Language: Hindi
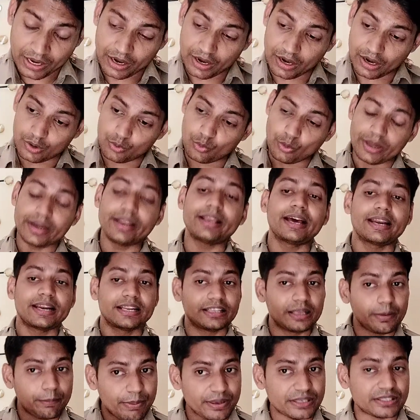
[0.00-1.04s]
क्वेरी कर
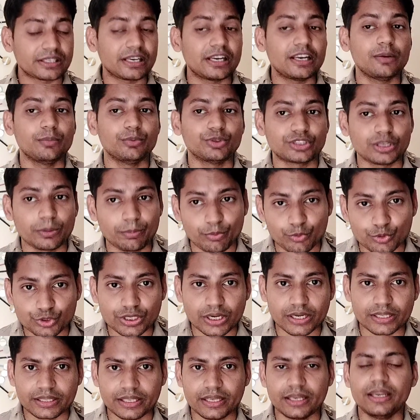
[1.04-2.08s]
रहे थे पर्सनली मुझसे पूछ
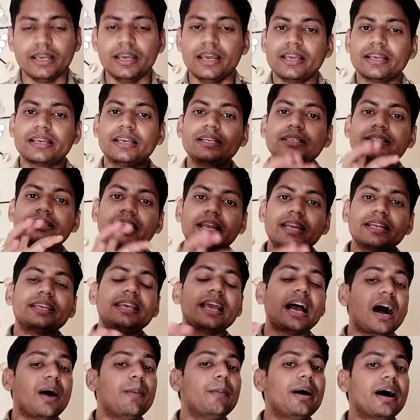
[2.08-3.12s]
रहे थे कि सर
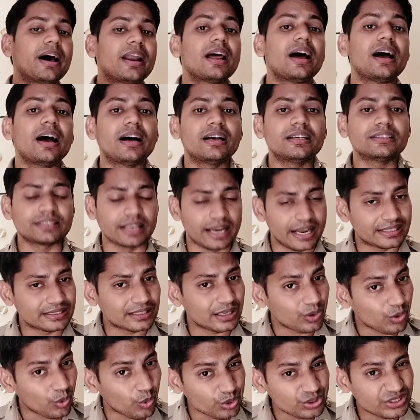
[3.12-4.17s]
क्या हमारा
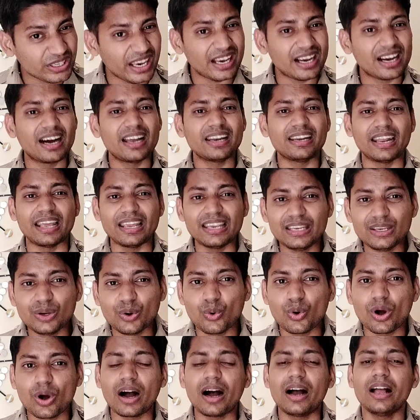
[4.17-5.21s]
सिलेक्शन हो जाएगा नहीं
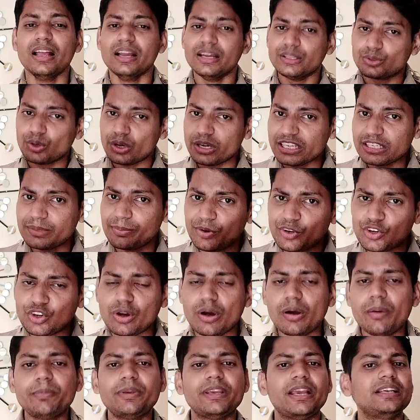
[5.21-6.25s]
होगा तो इस
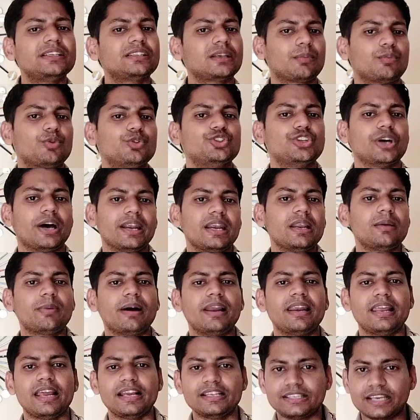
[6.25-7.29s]
वीडियो हम यही सब कुछ जानने
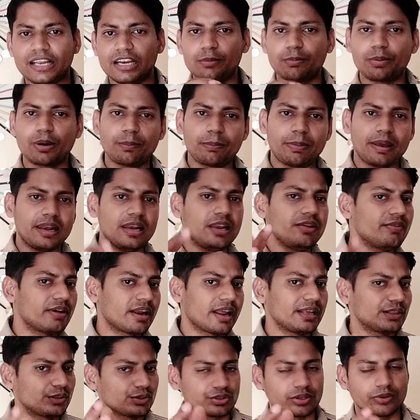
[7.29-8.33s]
वाले हैं चैनल पर पहली पहली
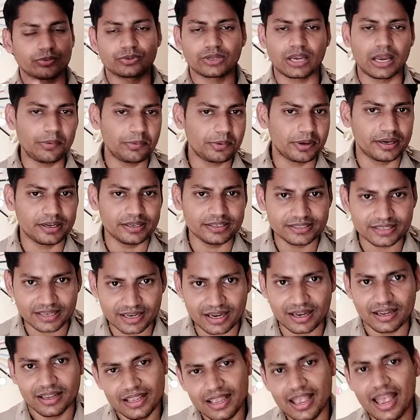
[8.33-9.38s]
बार आए तो सब्सक्राइब कर
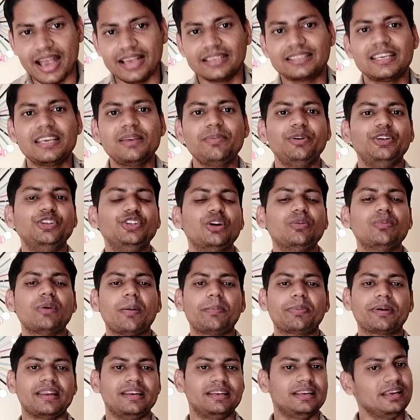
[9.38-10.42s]
लीजिएगा ऐसे ही वीडियो हम
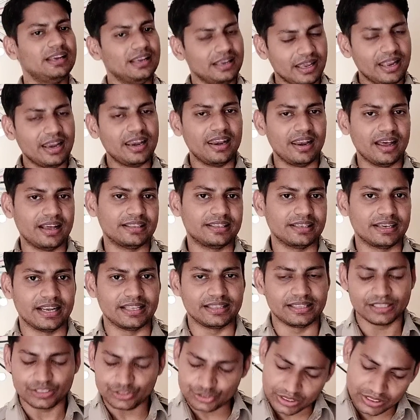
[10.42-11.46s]
आपके लिए लाते
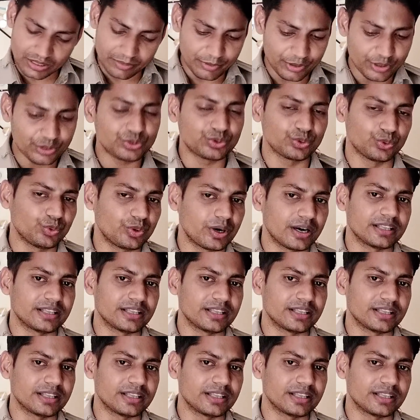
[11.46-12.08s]
रहते हैं चलिए वीडियो शुरू